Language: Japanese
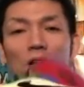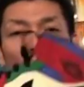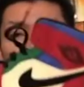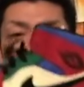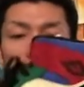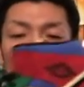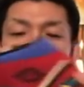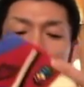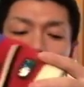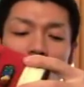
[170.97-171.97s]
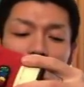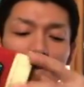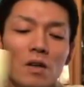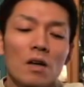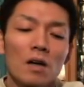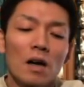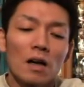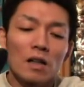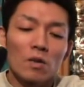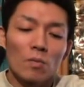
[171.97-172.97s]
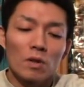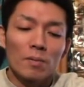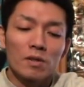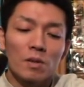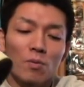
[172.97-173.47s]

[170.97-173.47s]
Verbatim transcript: 多分永遠に素敵なカラーだと思ってますね。